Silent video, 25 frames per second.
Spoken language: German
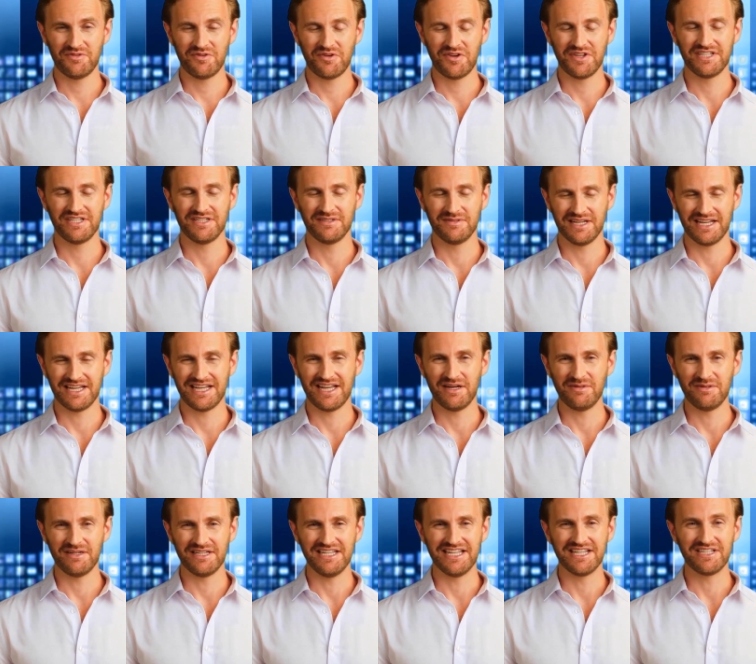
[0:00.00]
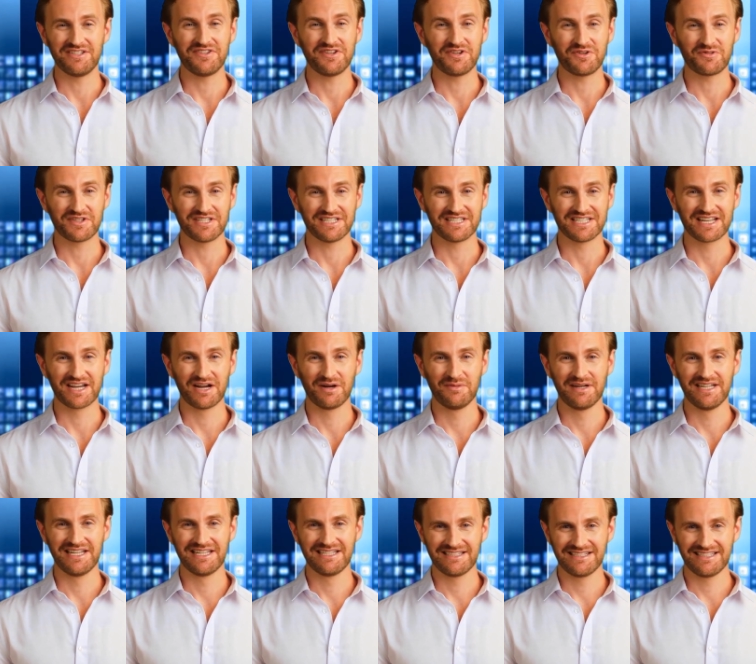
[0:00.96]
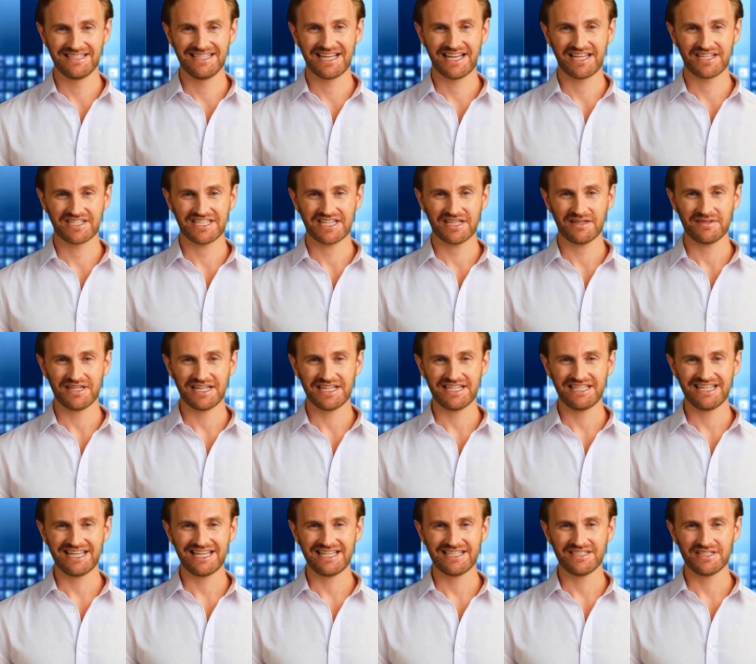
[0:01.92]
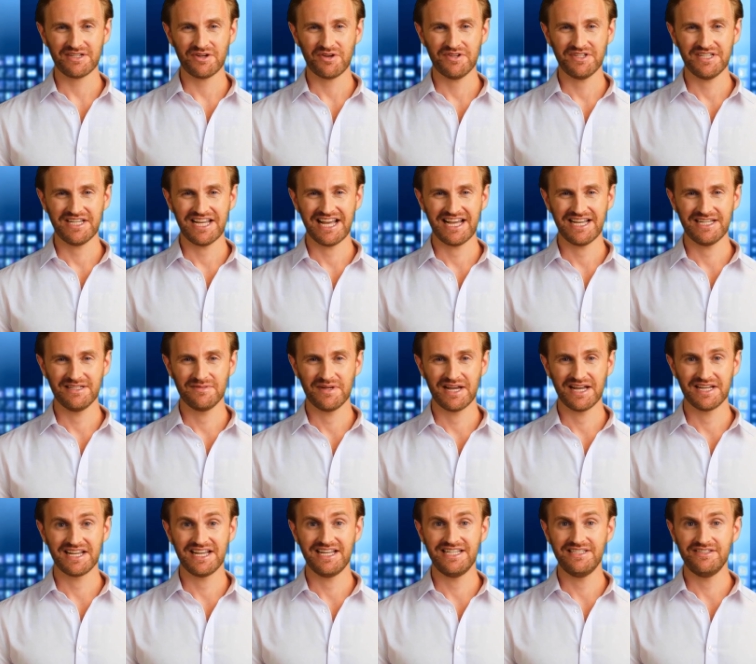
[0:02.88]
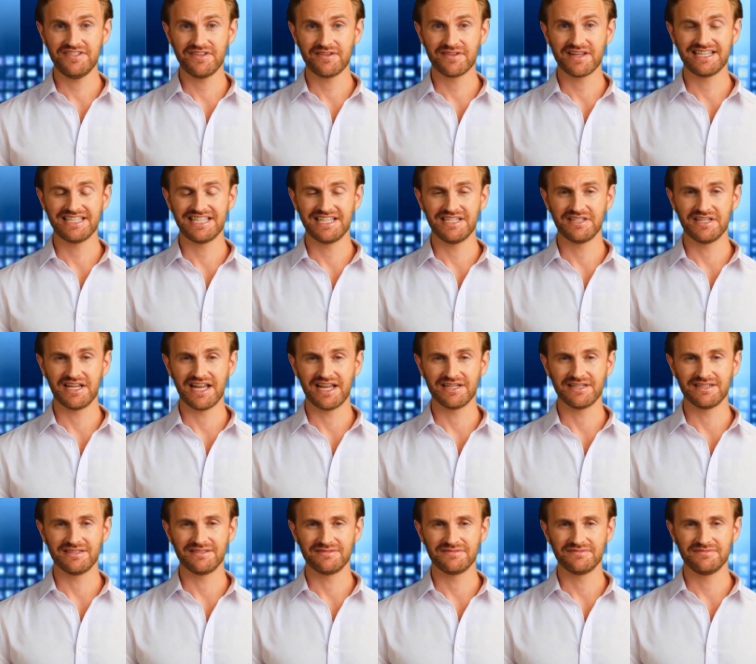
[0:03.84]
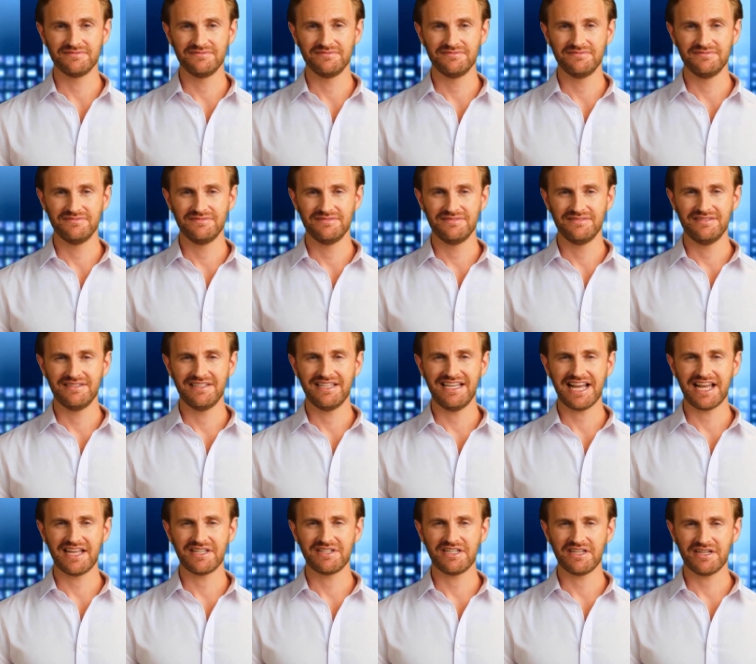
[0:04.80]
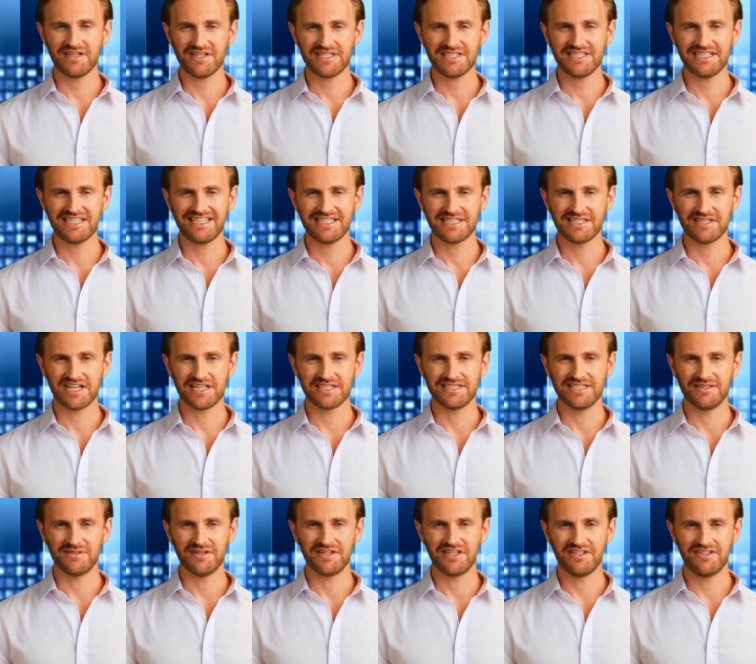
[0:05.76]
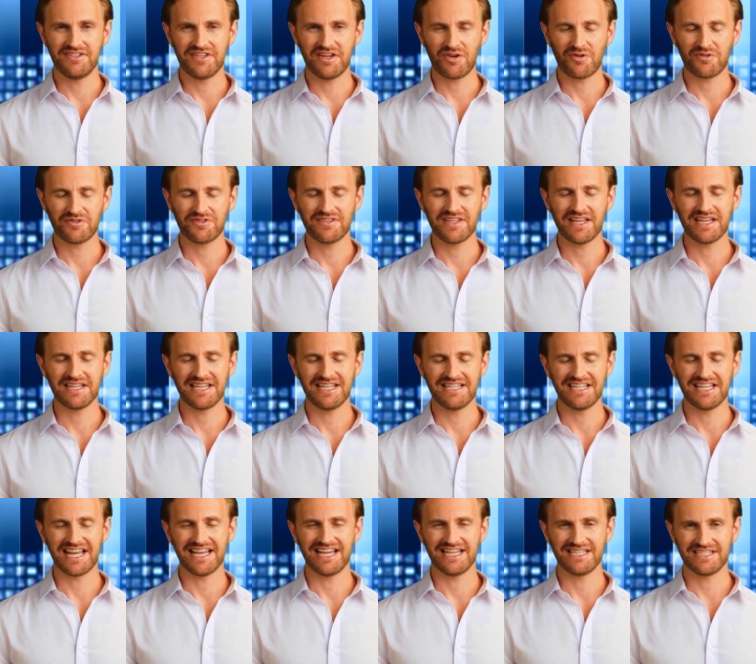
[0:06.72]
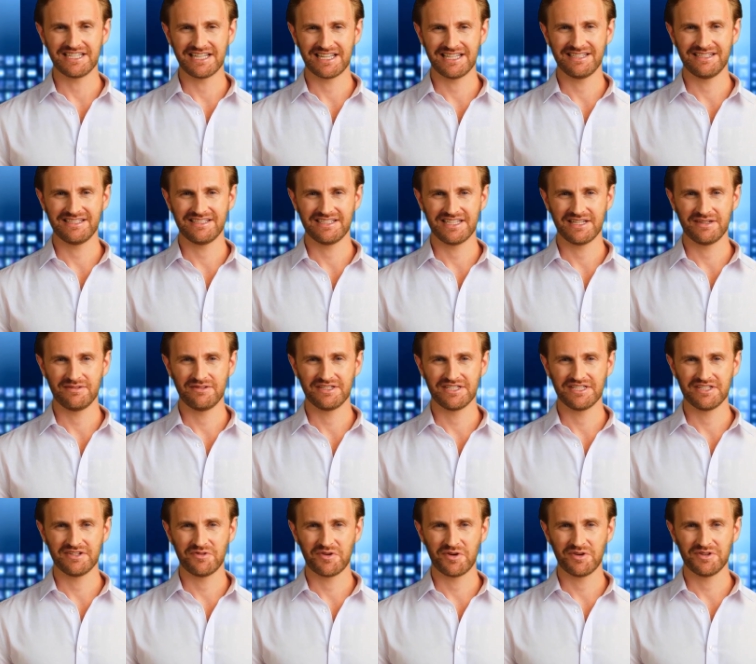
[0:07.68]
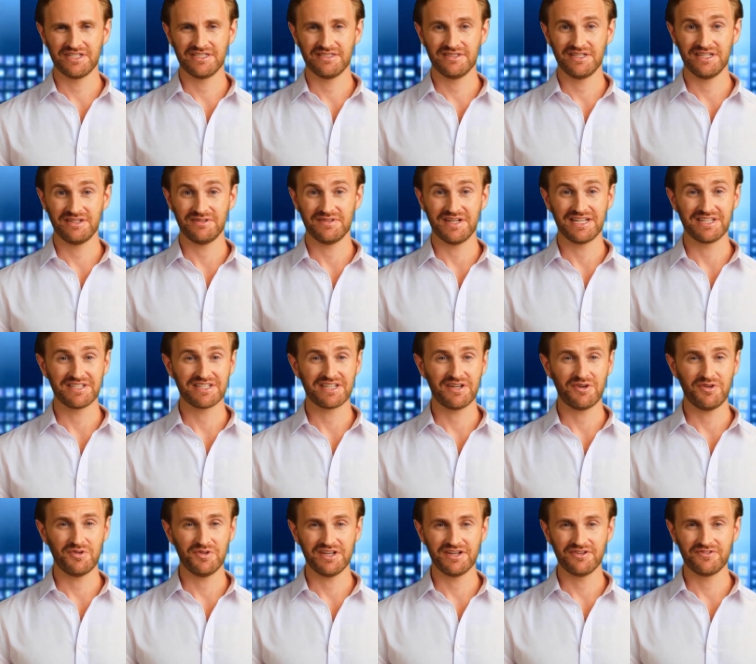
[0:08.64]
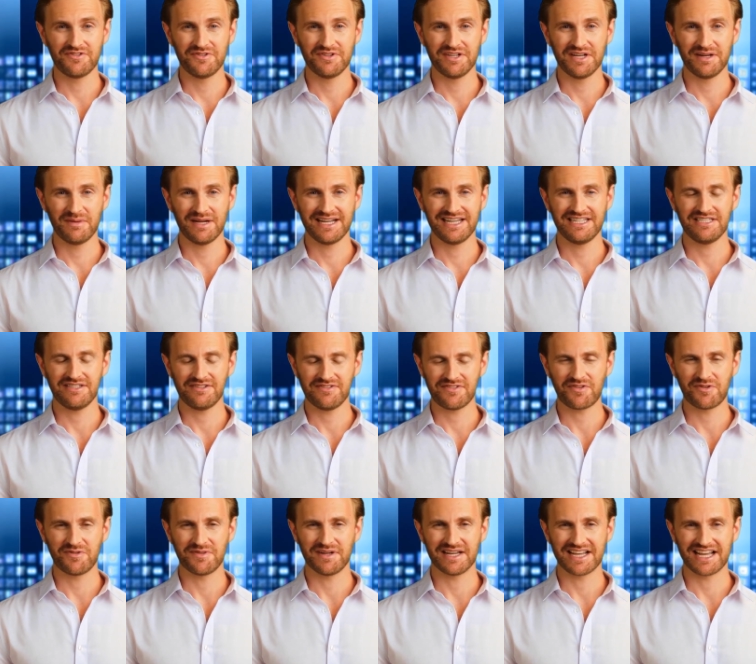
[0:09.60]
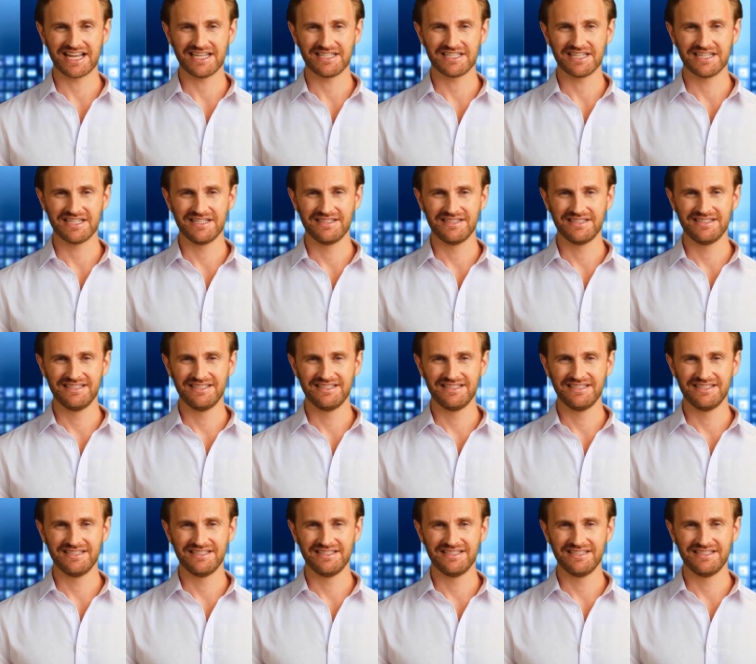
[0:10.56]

Holzbettrahmen, Kiefernholzrahmen, der Stabilität und Haltbarkeit verbessern kann. Lattenrost ist nicht im Lieferumfang enthalten, Sie müssen Boxspringbetten oder Fundamente vorbereiten,